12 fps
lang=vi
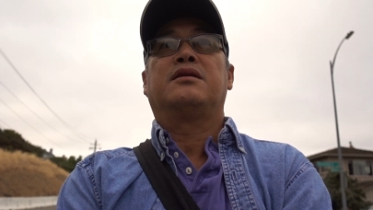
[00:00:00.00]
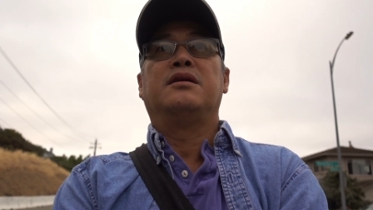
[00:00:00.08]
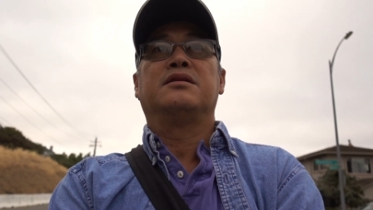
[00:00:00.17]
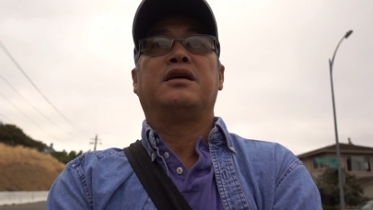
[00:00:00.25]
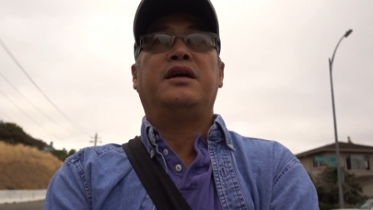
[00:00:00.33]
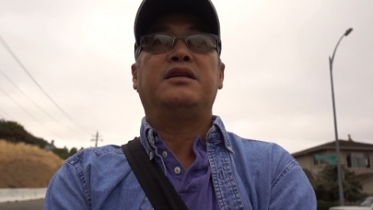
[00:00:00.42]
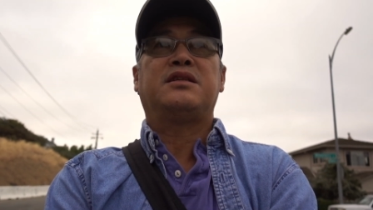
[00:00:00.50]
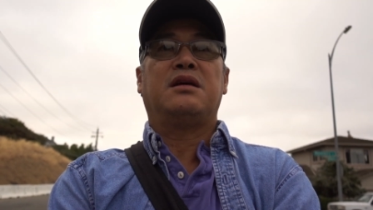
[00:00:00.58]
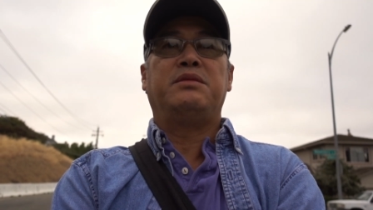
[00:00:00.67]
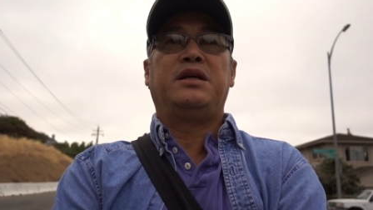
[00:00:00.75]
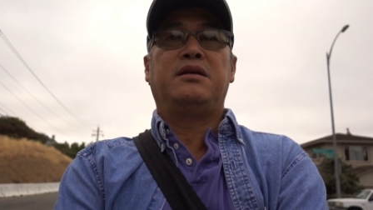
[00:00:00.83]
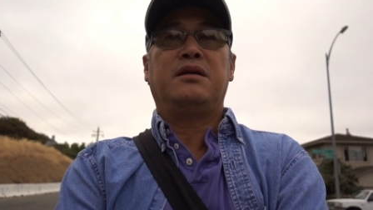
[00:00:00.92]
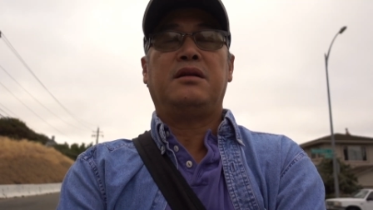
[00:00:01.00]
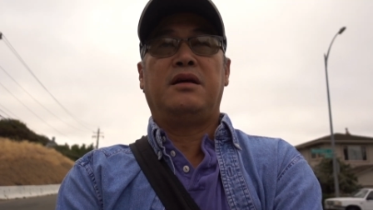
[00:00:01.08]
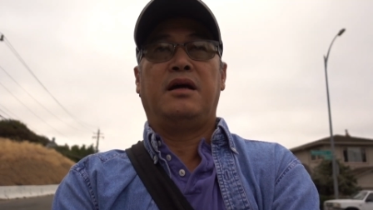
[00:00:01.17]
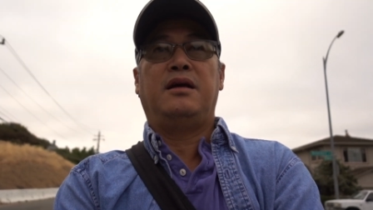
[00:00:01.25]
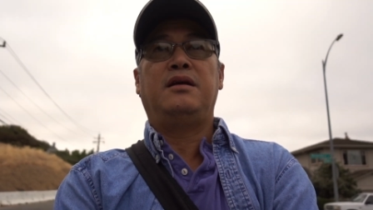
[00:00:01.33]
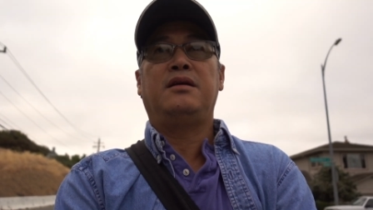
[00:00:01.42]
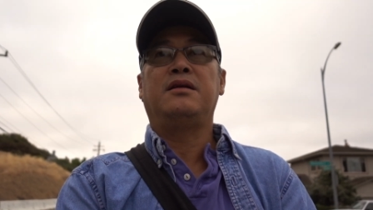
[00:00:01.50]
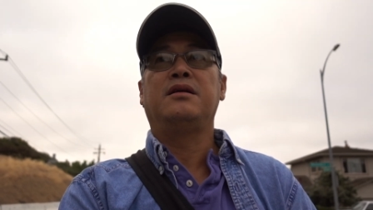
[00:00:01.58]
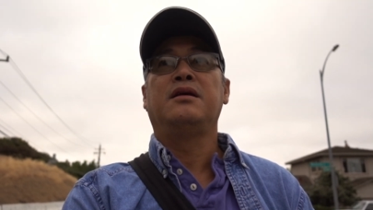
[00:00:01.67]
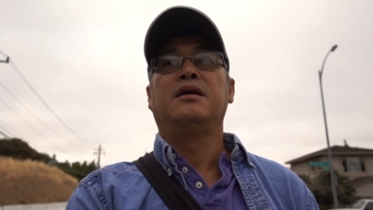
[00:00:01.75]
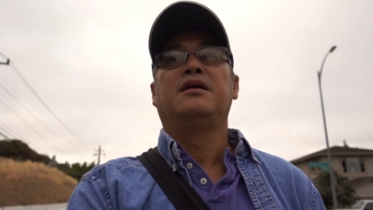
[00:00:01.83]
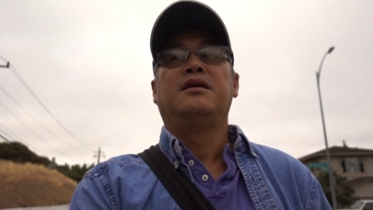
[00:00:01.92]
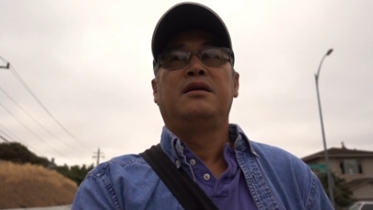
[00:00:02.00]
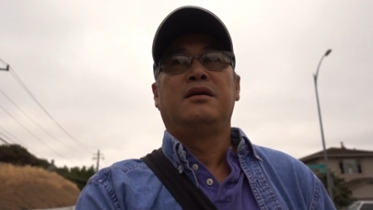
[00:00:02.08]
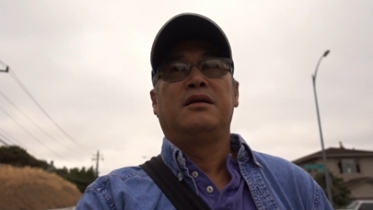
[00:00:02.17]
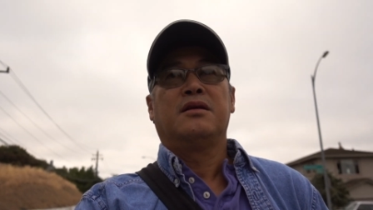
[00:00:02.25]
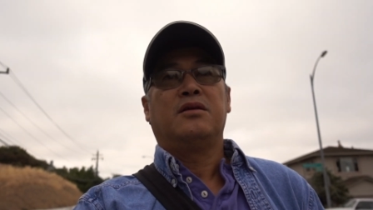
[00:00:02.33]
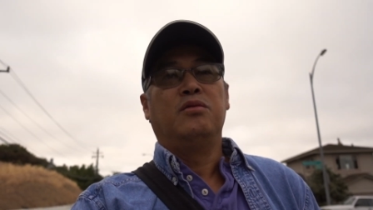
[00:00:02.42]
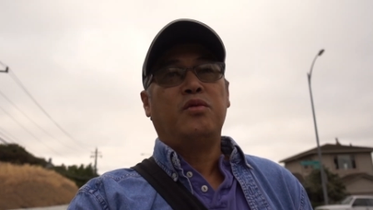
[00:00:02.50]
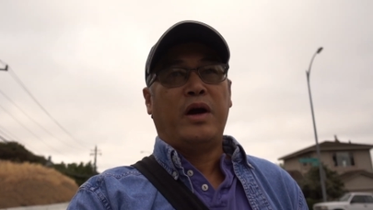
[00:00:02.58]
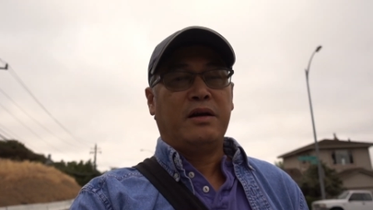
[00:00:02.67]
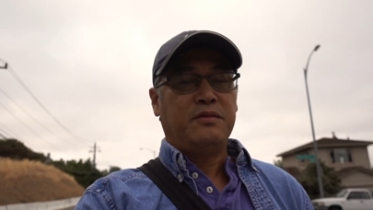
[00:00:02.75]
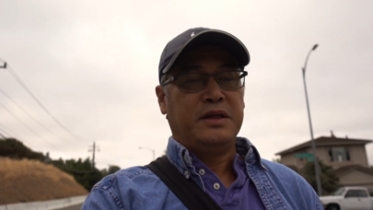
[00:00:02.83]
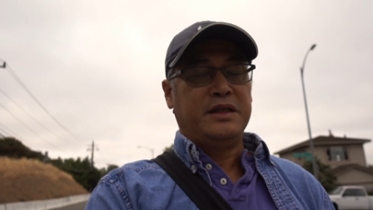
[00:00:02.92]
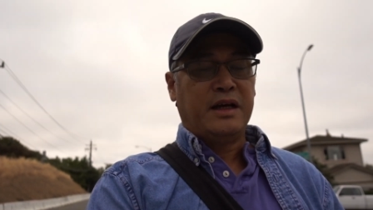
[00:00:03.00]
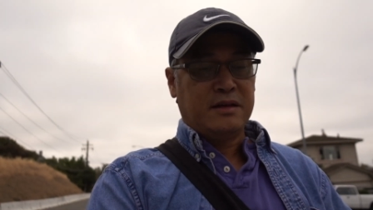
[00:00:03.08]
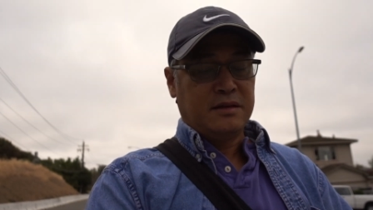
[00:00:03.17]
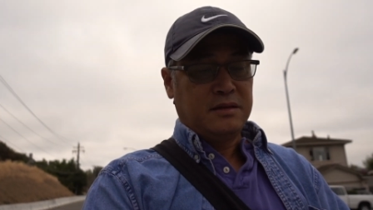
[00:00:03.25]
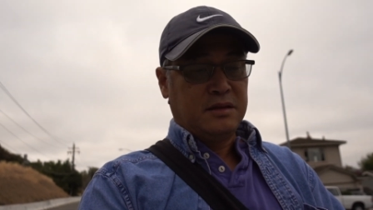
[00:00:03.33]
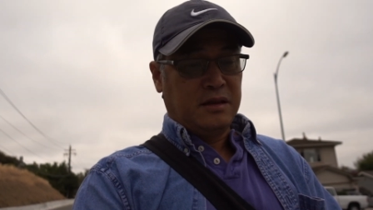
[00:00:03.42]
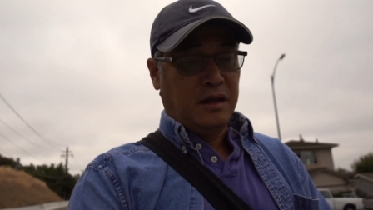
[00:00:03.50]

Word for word: kinh tế nó sẽ bị rất là khủng hoảng, vì dân